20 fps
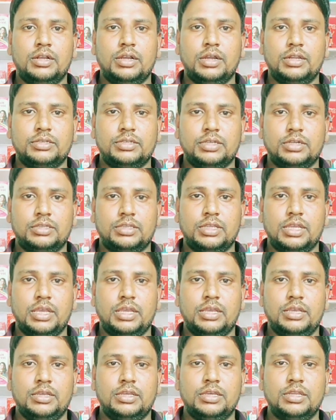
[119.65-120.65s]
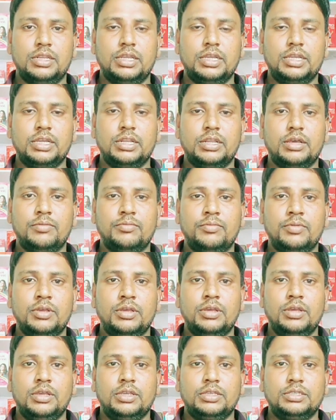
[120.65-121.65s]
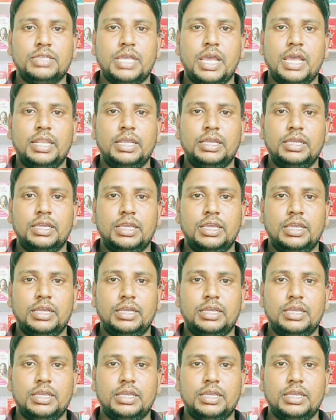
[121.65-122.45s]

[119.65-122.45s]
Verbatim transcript: कर सकते हैं लेकिन हम जानेंगे